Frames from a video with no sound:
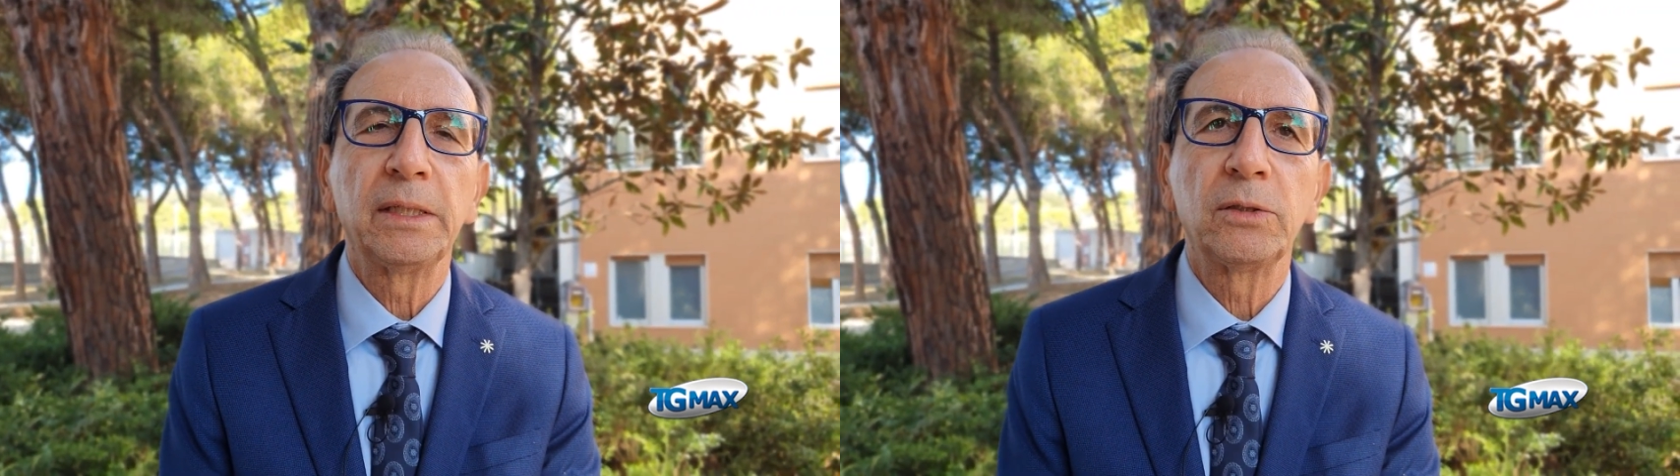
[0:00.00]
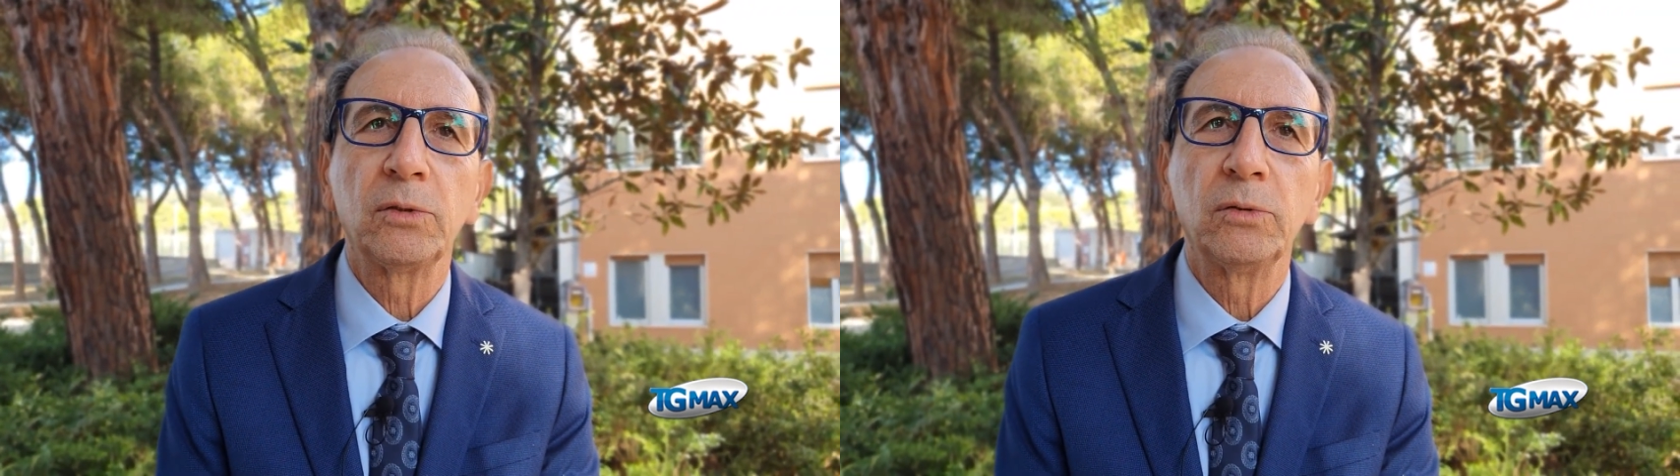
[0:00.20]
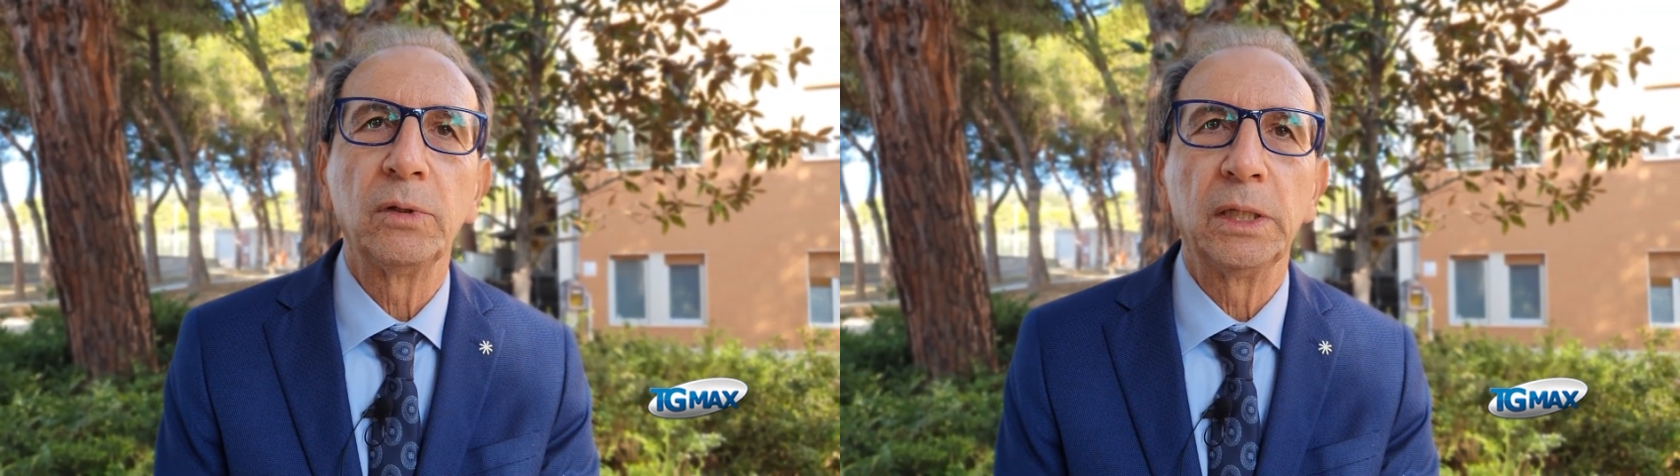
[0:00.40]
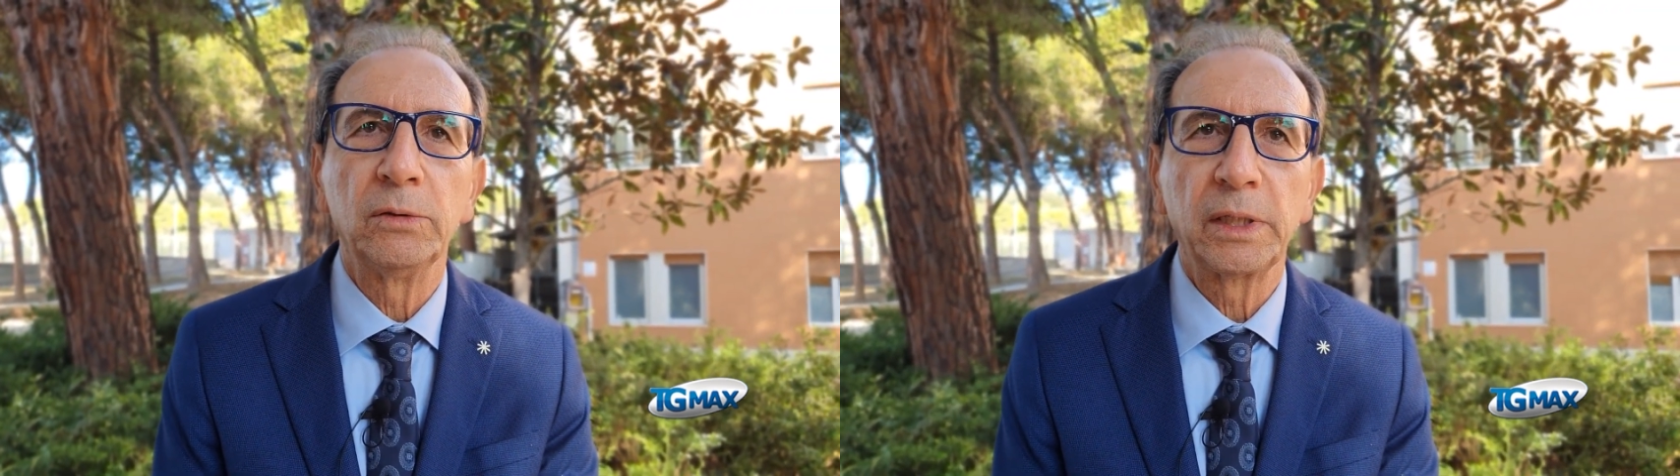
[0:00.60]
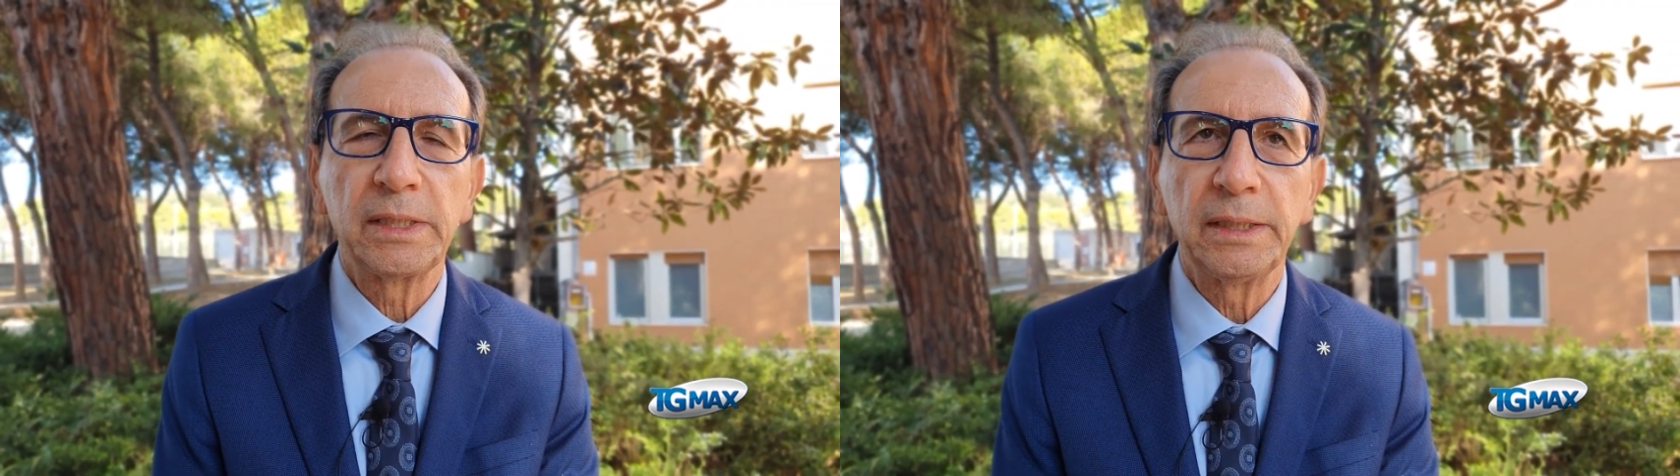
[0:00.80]
sono
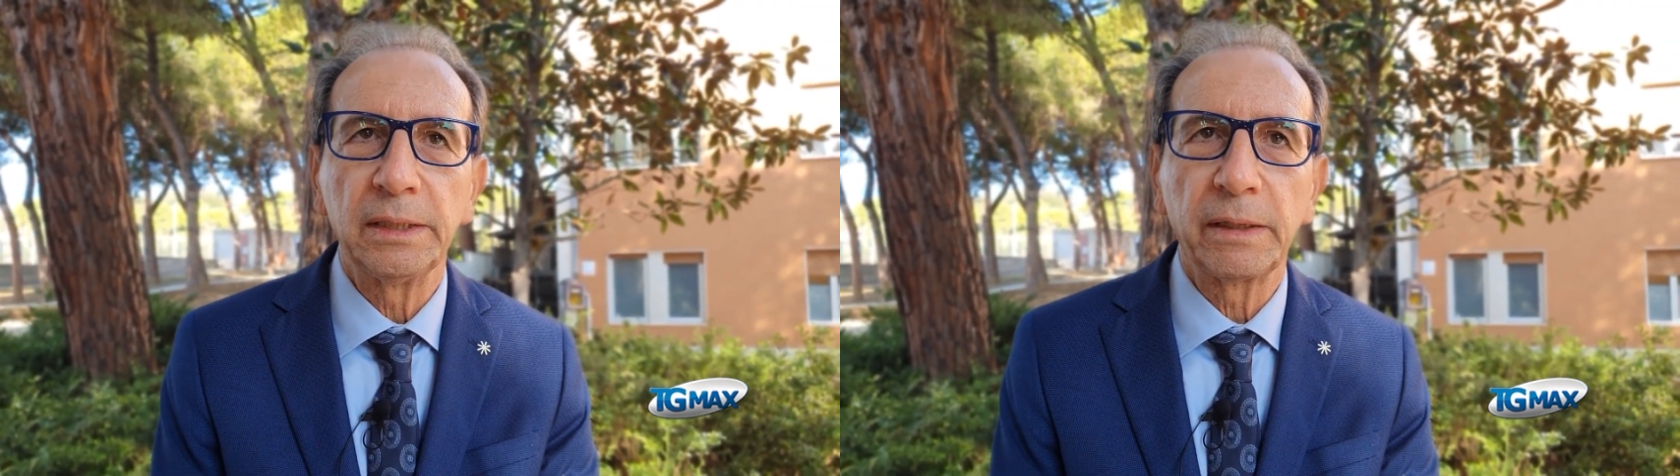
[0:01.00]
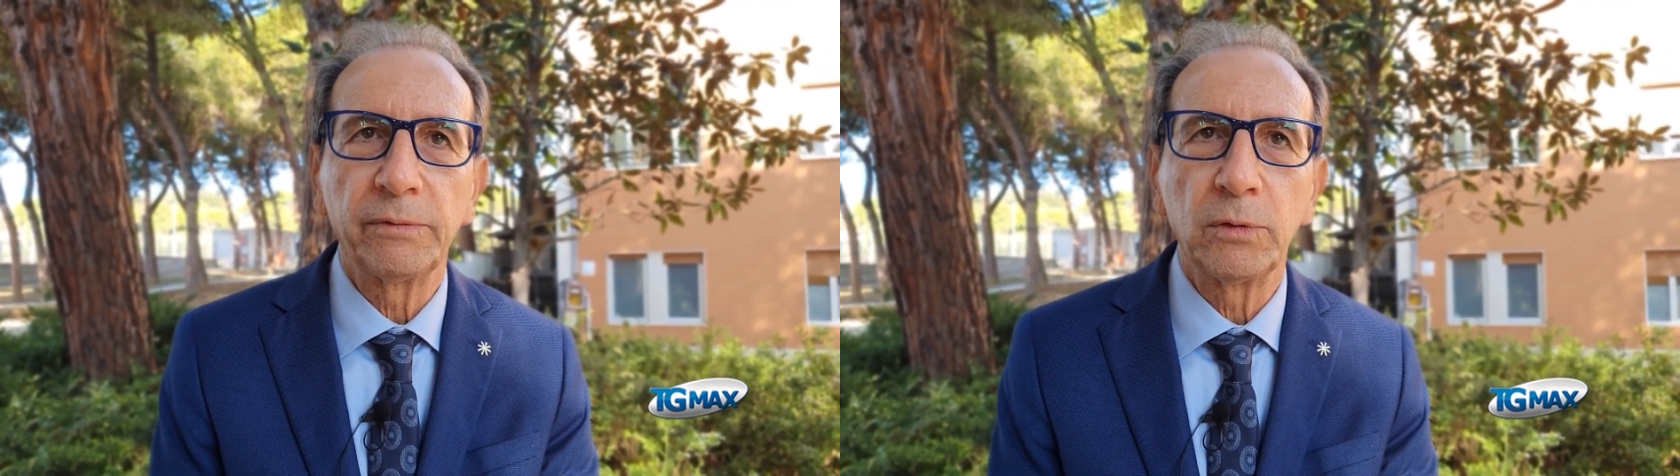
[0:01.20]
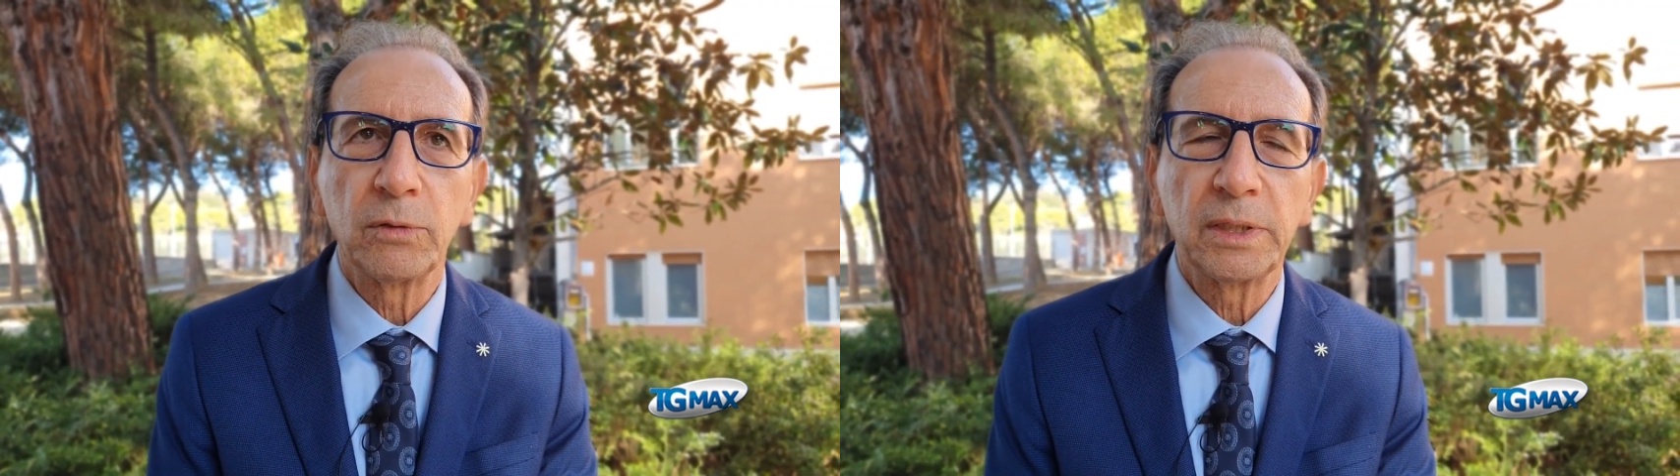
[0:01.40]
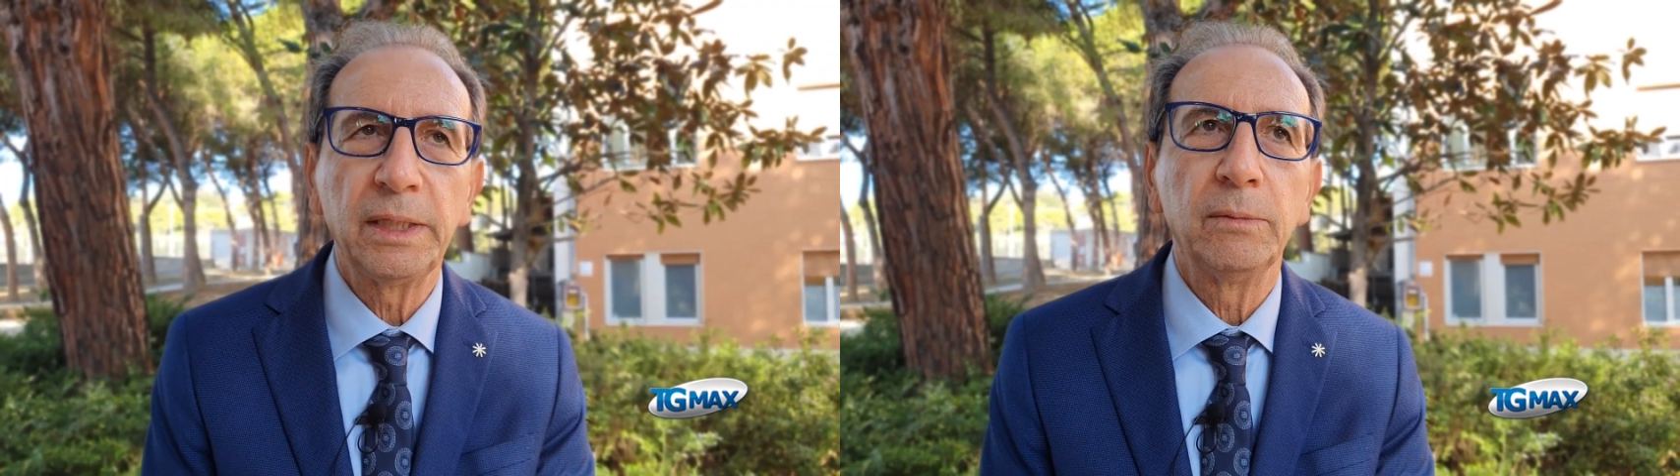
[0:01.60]
anoressia nervosa,